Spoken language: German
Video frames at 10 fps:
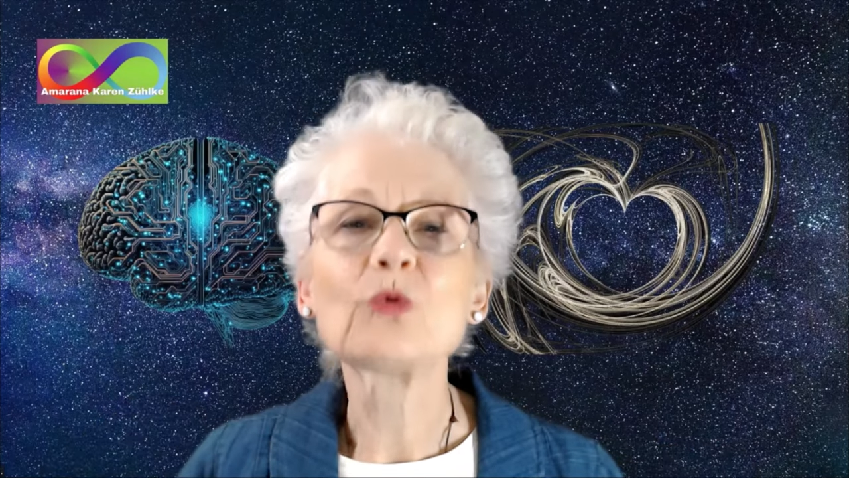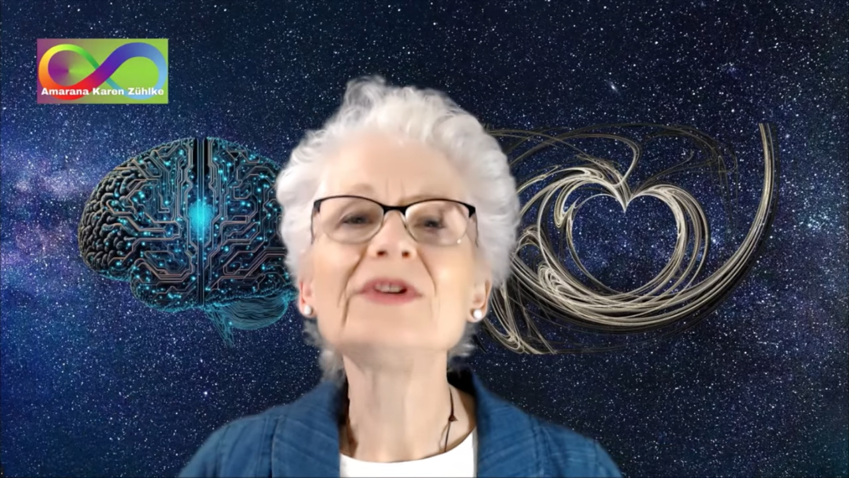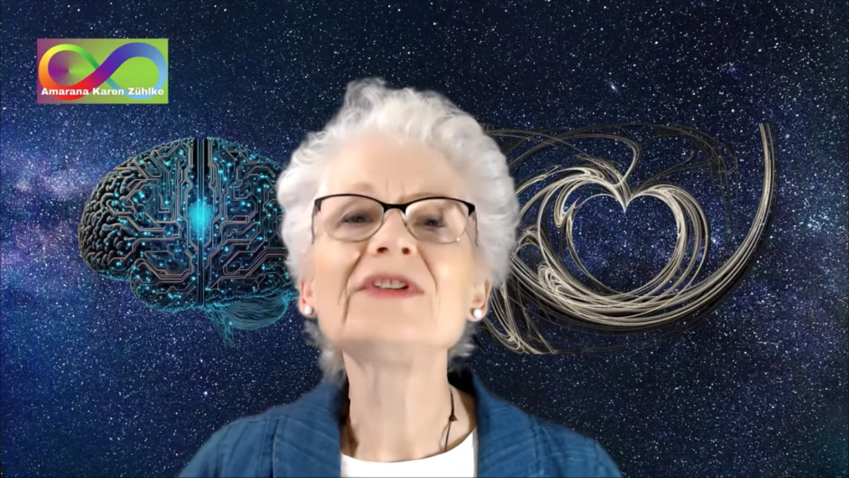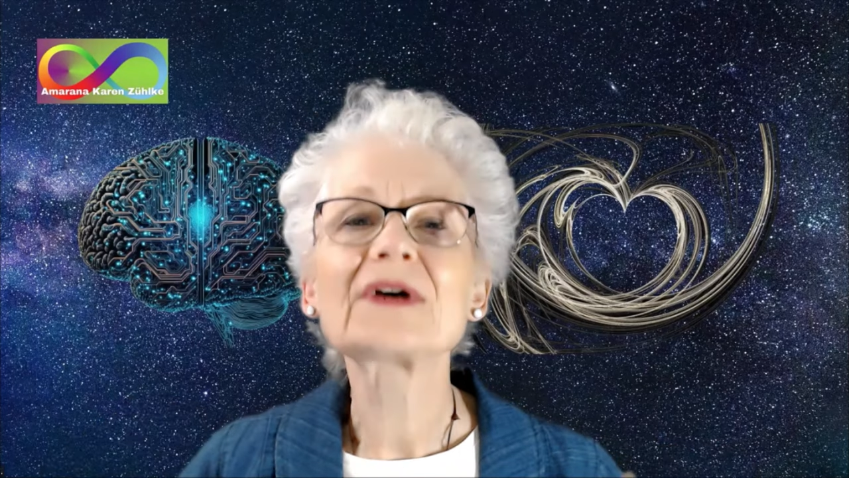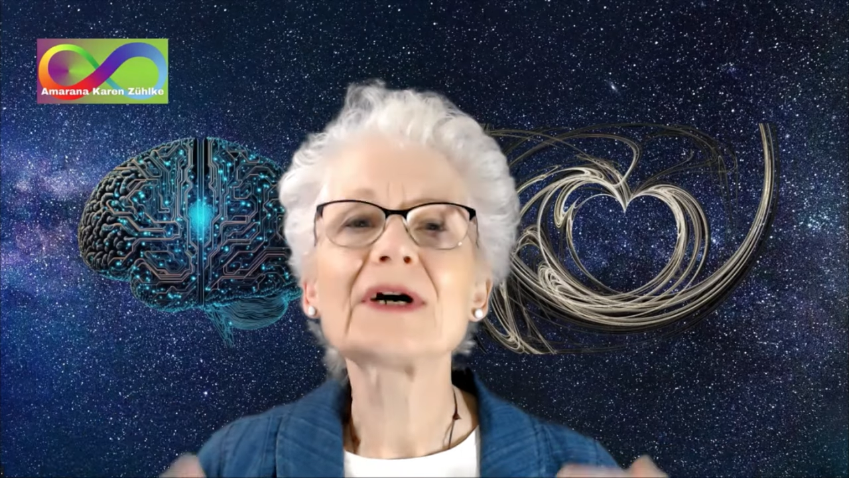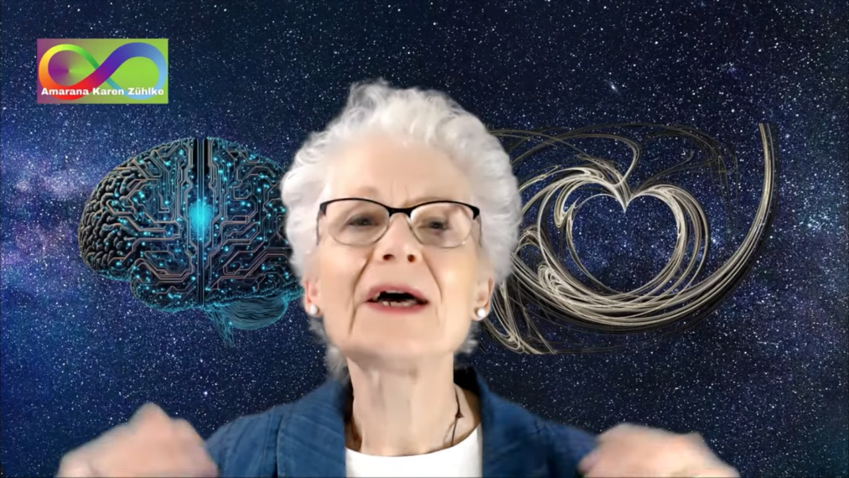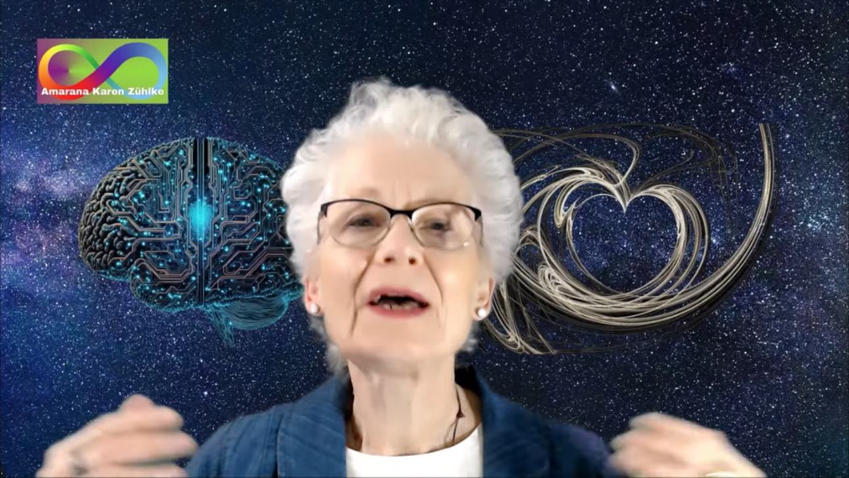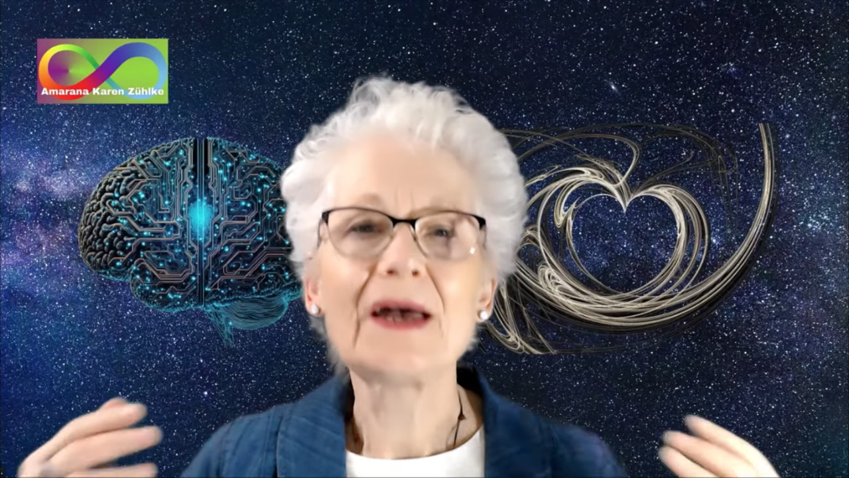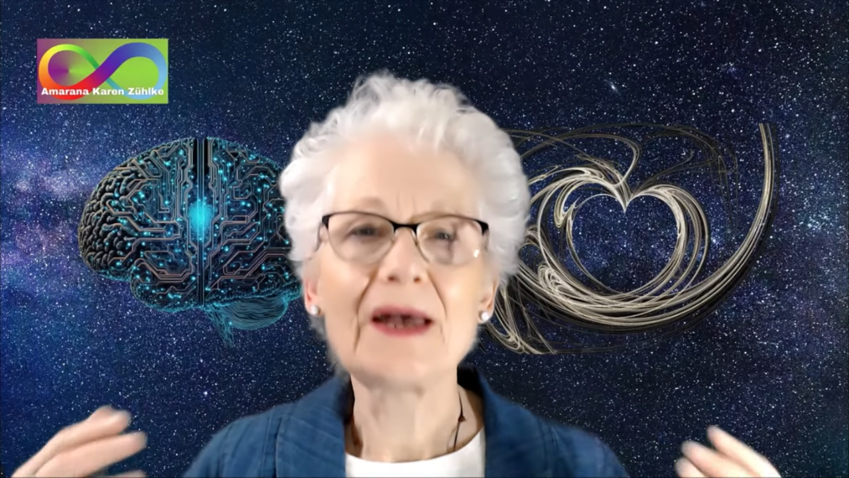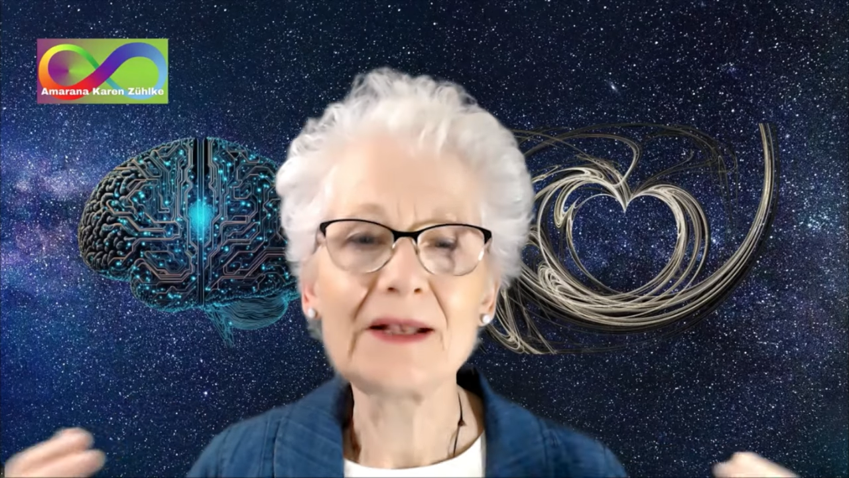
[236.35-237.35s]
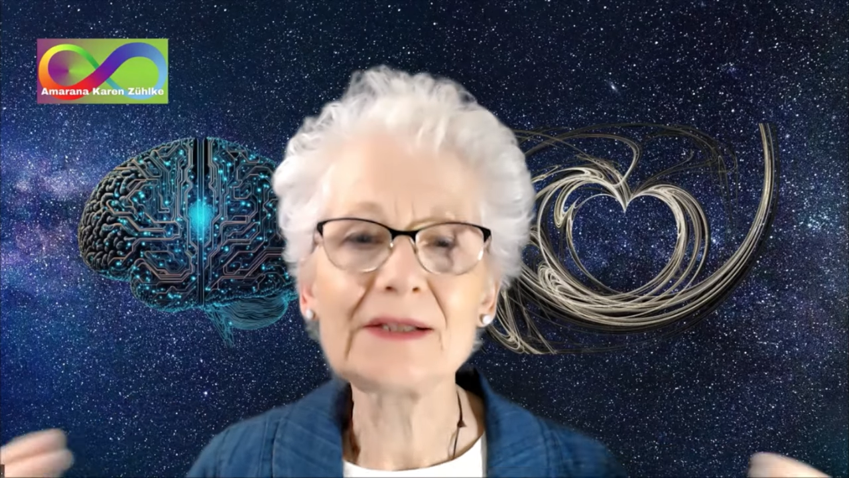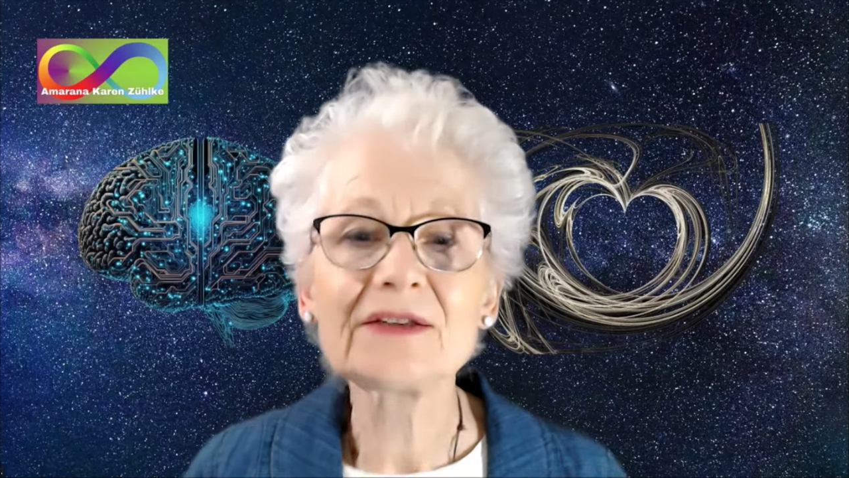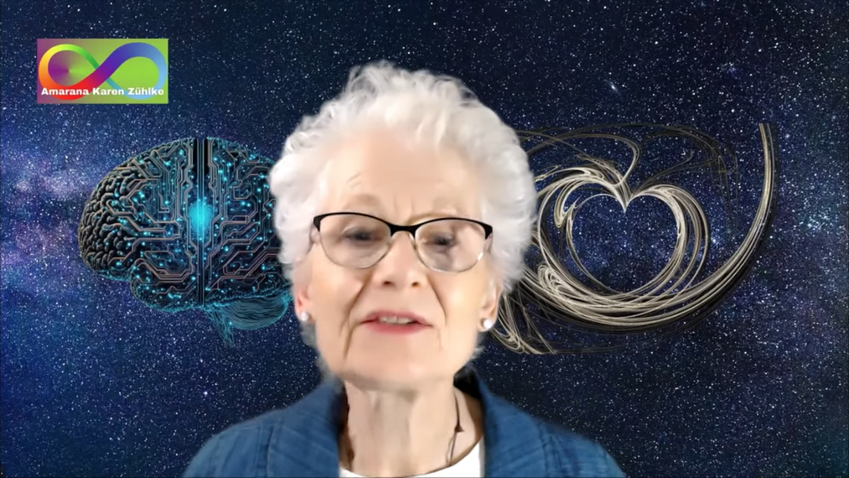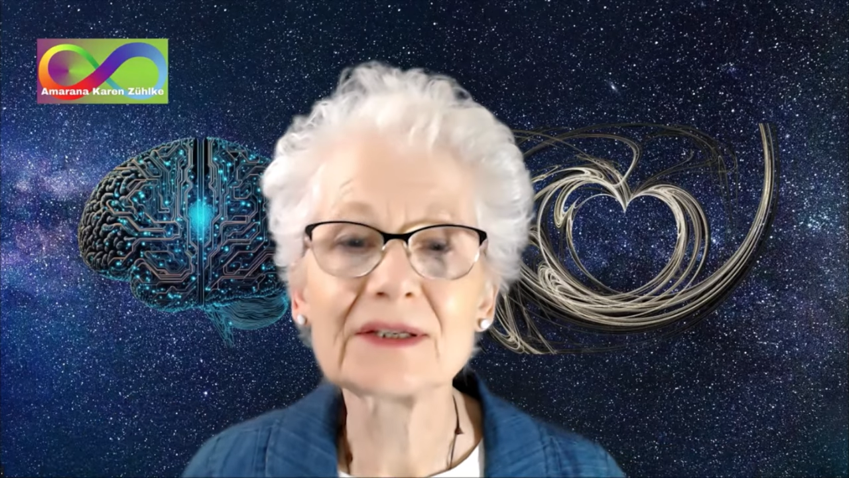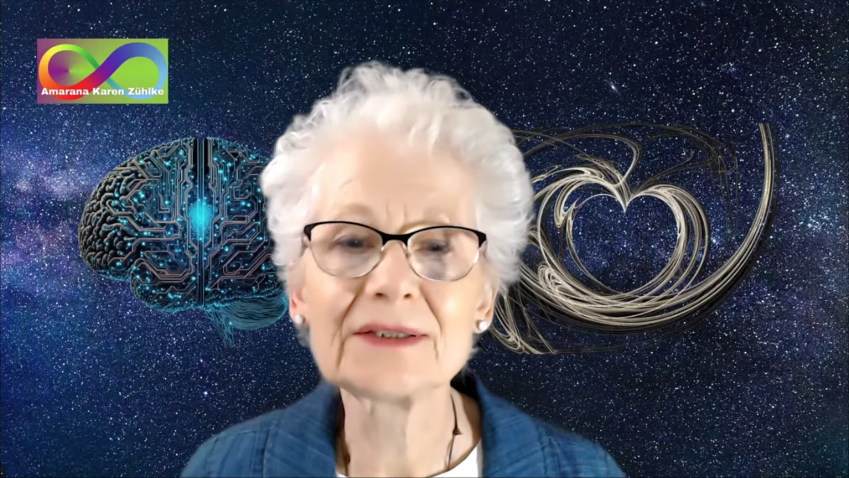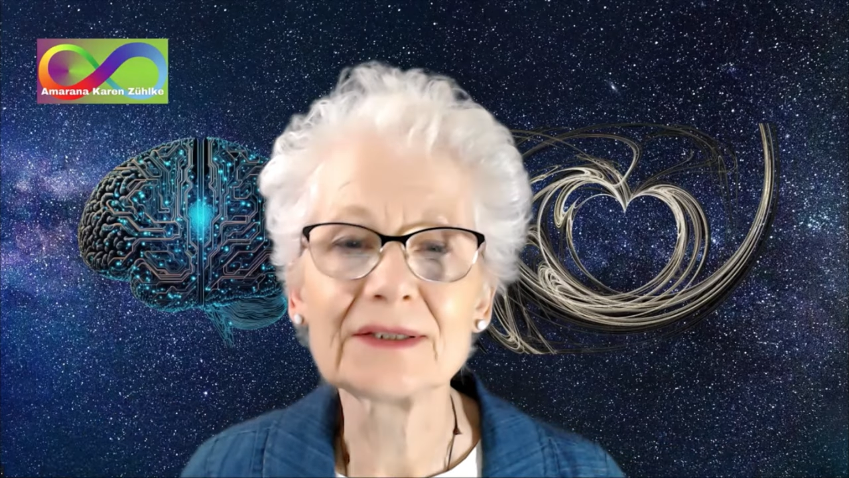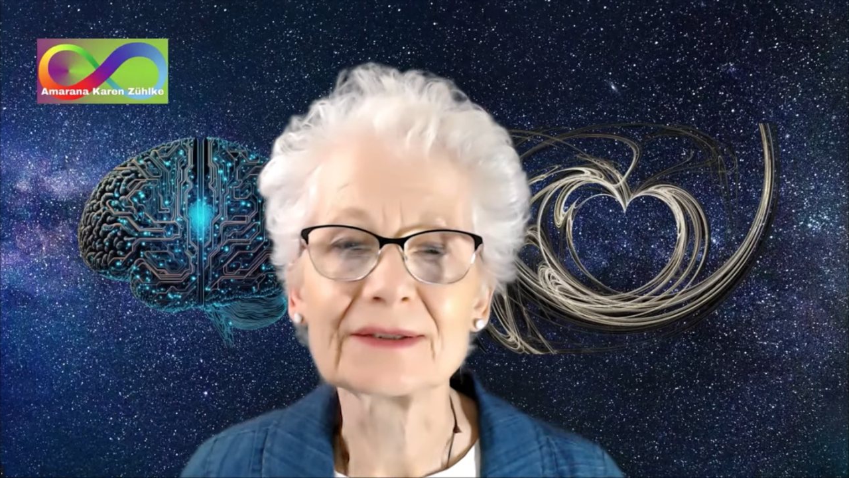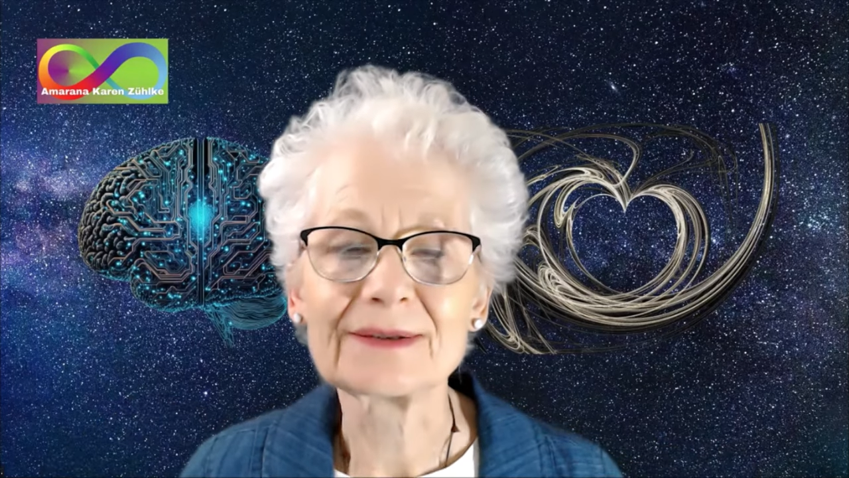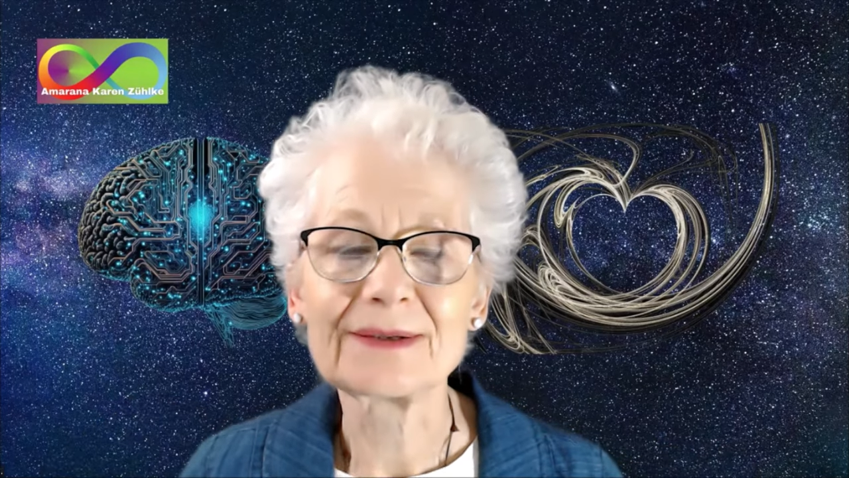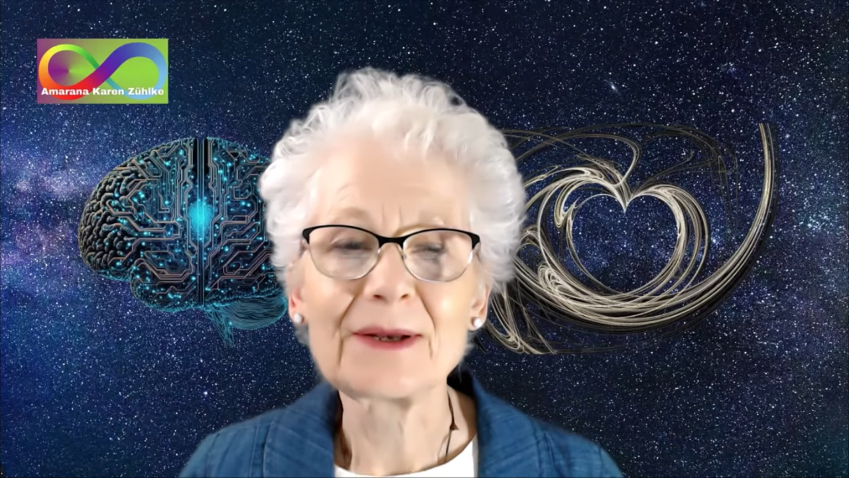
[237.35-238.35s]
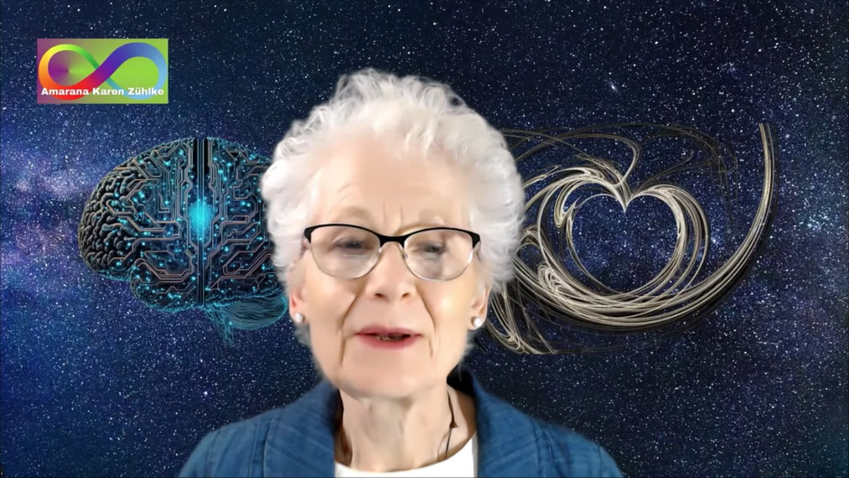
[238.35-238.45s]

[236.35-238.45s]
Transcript: unsere Hellsinne